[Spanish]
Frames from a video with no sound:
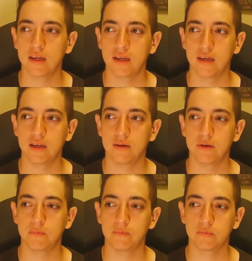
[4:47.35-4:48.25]

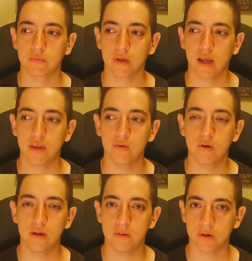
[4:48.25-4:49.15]
Eh, hay un
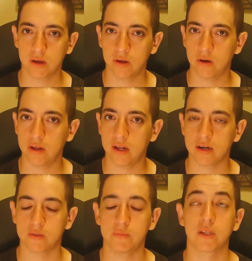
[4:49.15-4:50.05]
libro que yo leí al
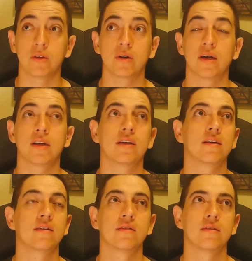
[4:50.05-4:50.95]
respecto que
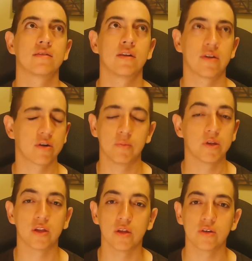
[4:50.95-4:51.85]
se lo recomiendo
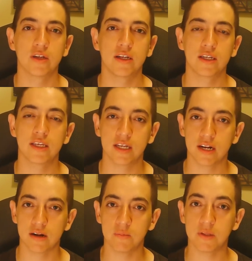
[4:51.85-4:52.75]
a todos si alguien quiere
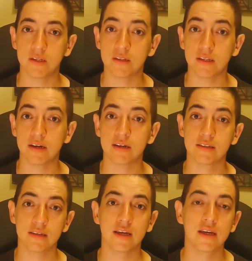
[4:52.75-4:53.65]
realmente
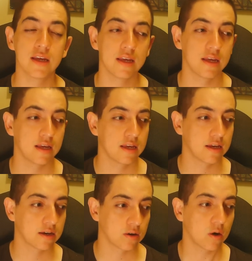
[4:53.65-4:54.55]
enterarse
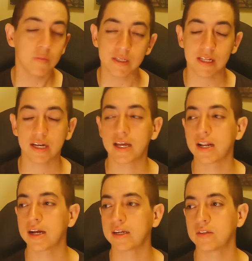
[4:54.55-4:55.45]
cómo es la
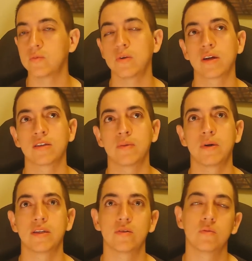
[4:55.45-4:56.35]
guerra, que se
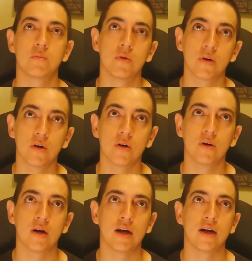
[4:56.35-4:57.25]
parecen un
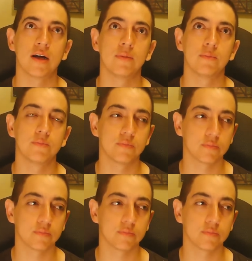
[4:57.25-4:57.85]
poco a mm,